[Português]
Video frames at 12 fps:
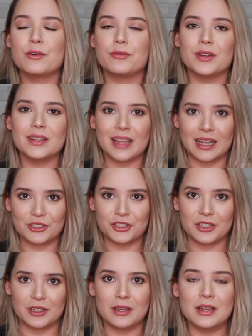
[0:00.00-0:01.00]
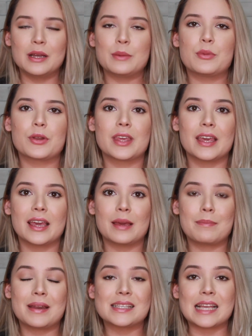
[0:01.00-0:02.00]
fantástica,
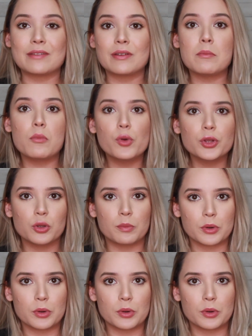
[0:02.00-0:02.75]
porque preserva muito o